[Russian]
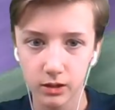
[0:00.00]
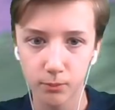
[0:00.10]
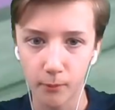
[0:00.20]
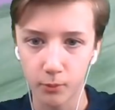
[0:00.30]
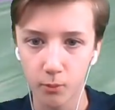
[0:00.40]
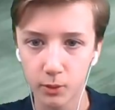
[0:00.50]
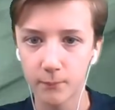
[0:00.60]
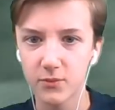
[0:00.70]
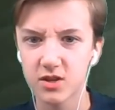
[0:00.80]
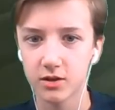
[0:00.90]
попробуем
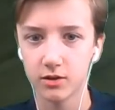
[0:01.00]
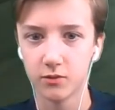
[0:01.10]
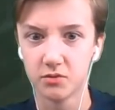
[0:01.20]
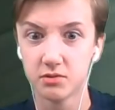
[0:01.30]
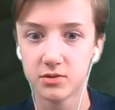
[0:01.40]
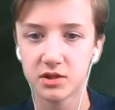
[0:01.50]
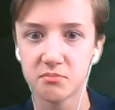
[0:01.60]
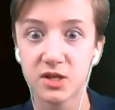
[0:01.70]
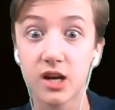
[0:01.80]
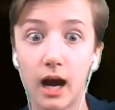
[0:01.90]
э, вызвать
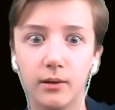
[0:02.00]
хомяка.